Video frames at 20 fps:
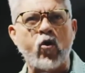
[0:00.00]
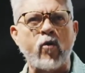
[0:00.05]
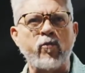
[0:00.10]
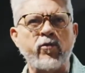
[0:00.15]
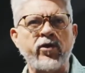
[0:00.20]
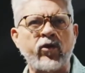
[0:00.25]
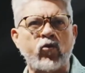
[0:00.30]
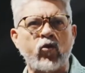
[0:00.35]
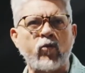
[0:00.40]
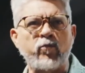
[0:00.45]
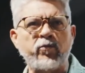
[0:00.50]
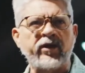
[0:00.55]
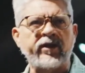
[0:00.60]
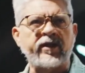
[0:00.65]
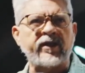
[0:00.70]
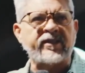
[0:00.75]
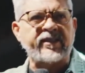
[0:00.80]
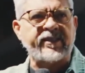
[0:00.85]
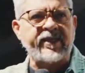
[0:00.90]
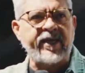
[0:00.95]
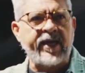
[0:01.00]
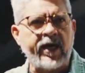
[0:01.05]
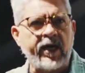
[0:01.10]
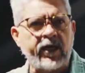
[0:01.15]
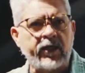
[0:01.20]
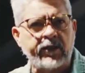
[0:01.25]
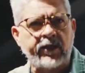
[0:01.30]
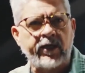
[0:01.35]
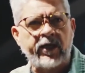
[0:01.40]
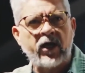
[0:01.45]
come comida
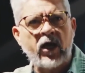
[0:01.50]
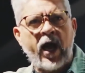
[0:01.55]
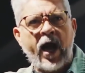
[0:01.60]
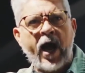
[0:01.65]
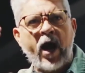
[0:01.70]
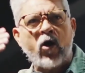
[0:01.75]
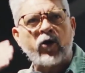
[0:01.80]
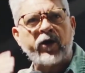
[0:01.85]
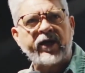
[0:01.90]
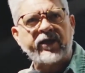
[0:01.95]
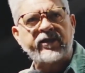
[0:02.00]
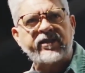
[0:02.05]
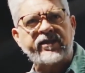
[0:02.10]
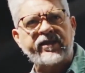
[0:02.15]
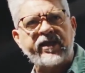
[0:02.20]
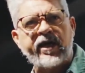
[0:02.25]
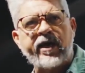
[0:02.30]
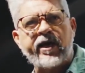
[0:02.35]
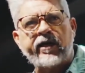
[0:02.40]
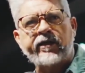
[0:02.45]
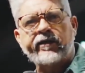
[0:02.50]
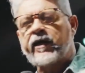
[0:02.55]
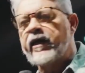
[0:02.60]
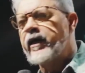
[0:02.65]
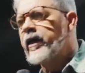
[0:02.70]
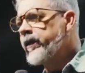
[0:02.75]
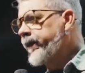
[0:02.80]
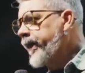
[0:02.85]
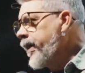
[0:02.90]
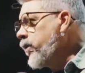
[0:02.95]
certa, a hora
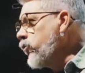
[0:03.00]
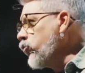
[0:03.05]
certa,